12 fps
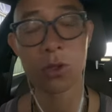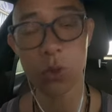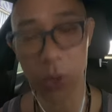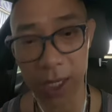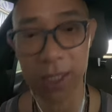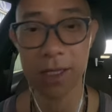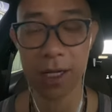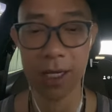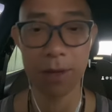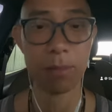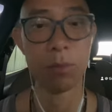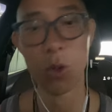chuyển
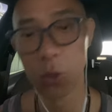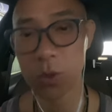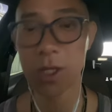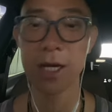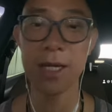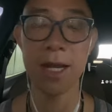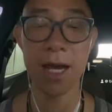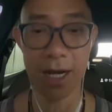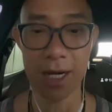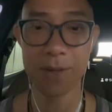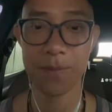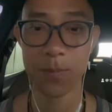tới mua tới để
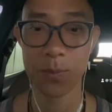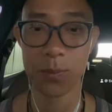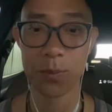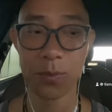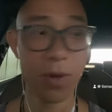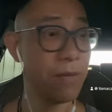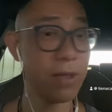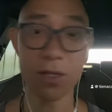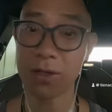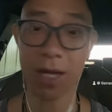ở bởi vì tương